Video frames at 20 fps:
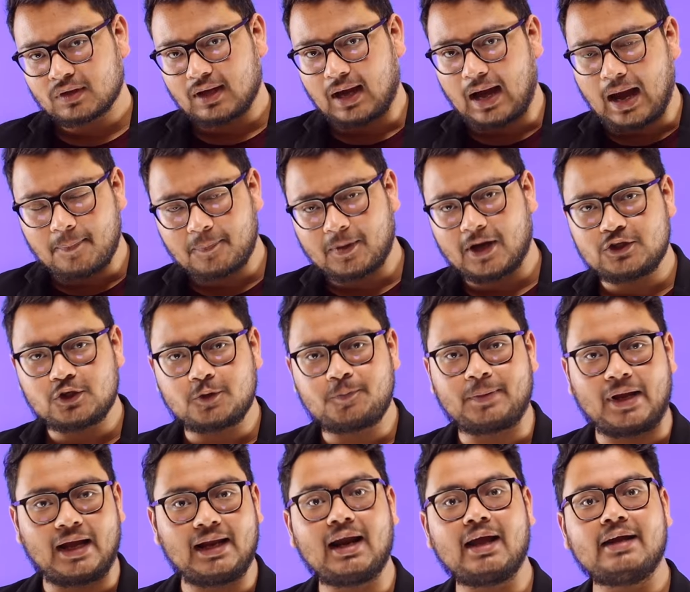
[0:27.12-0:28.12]
आपका जो
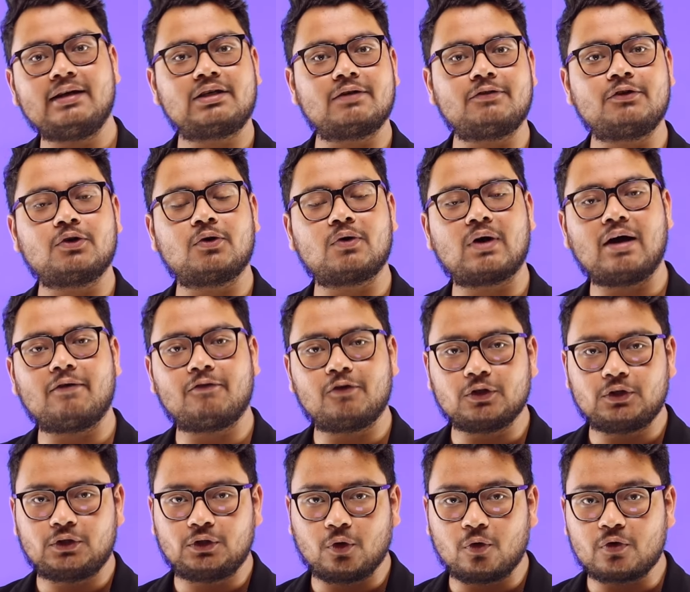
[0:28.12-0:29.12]
पहला इंटरव्यू होगा वो
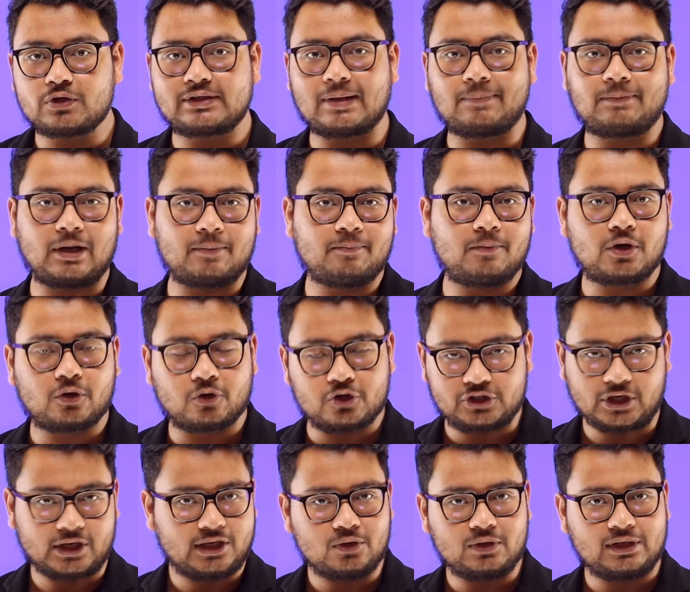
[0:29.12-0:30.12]
2 सितंबर को
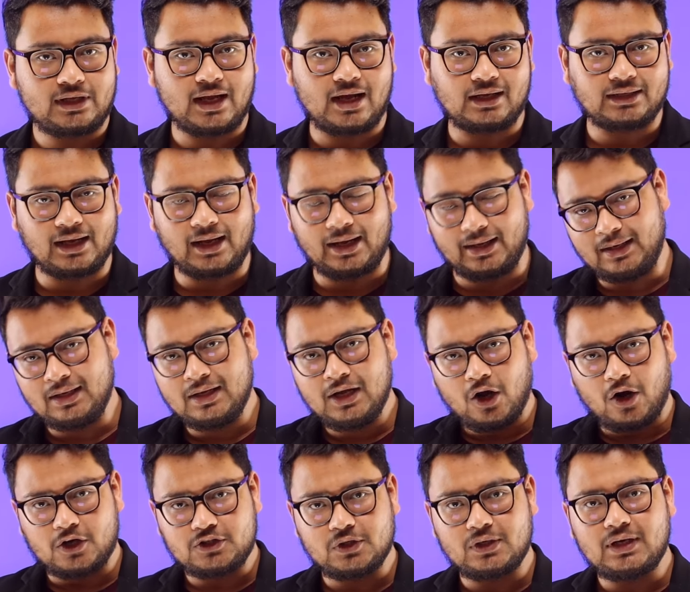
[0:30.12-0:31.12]
शेड्यूल किया गया है
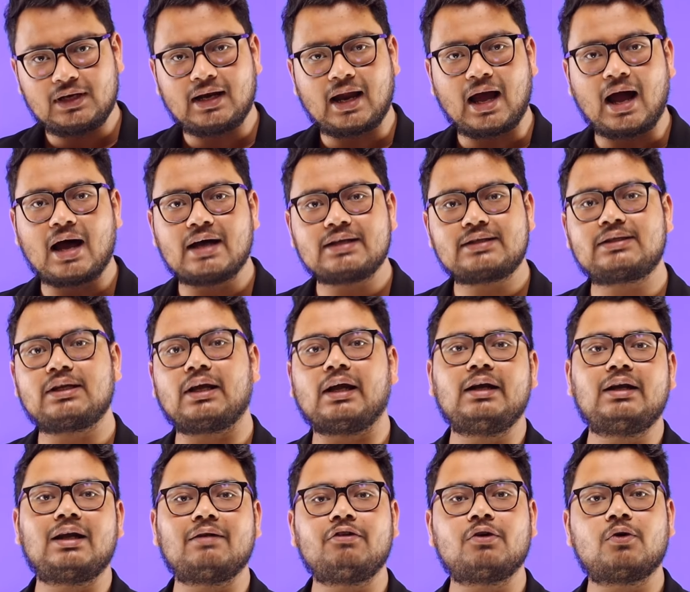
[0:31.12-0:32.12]
और जो लास्ट
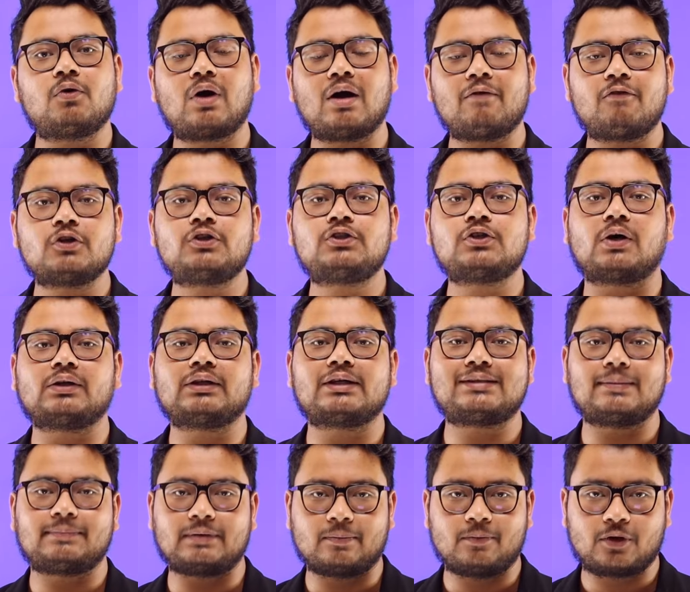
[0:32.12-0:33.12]
इंटरव्यू होगा वो 14
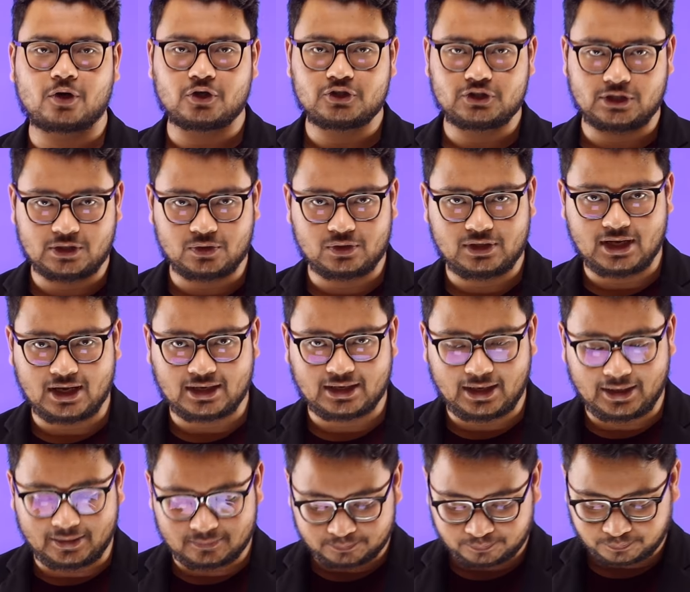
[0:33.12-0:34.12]
सितंबर को शेड्यूल किया
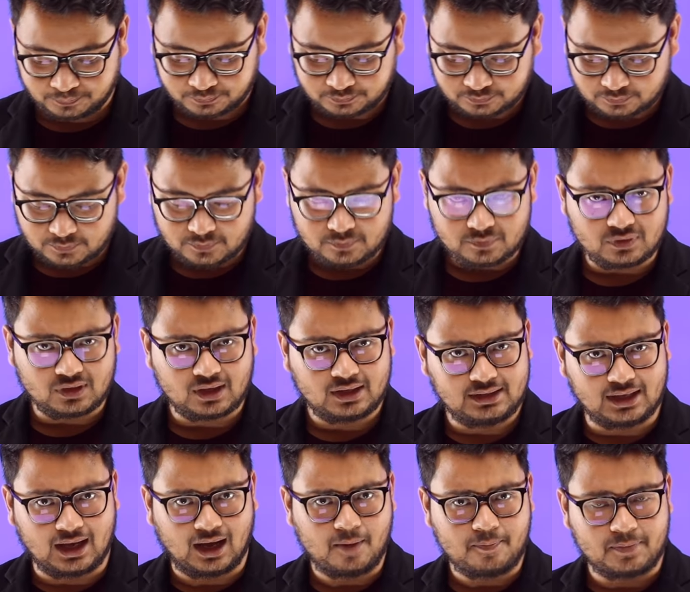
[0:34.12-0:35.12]
गया है
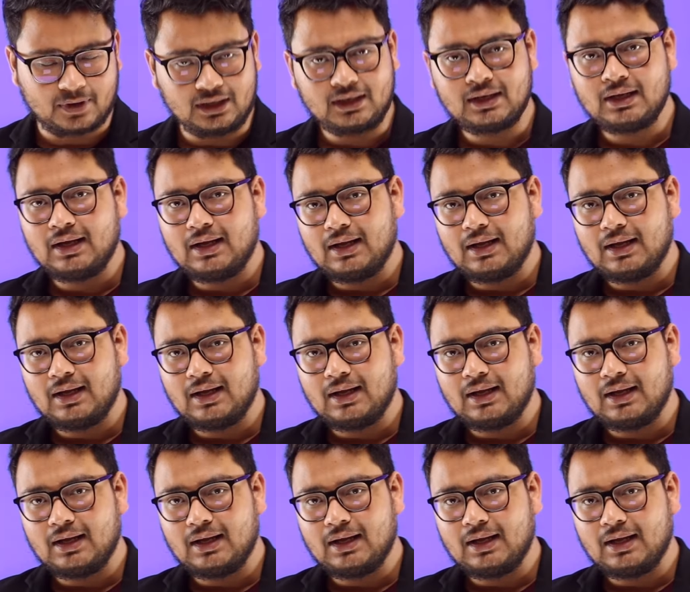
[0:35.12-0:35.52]
यहाँ पर